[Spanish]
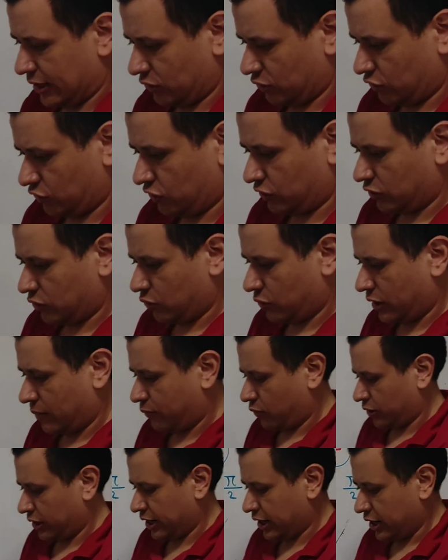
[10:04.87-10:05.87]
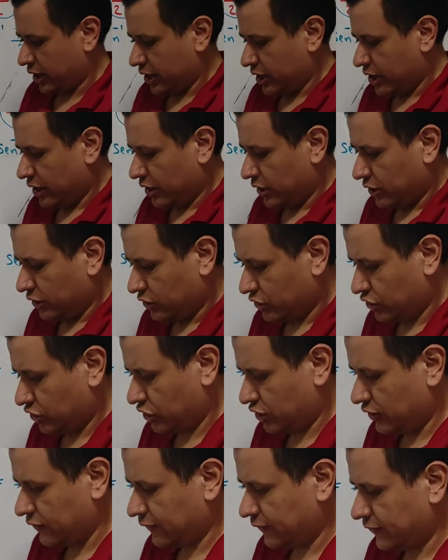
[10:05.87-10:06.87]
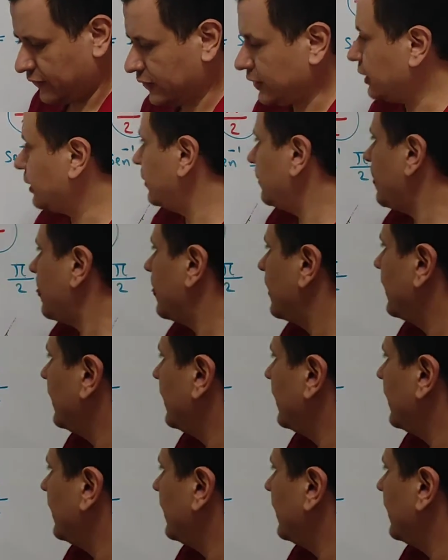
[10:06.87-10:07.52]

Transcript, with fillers: Entonces lo voy a poner shift sin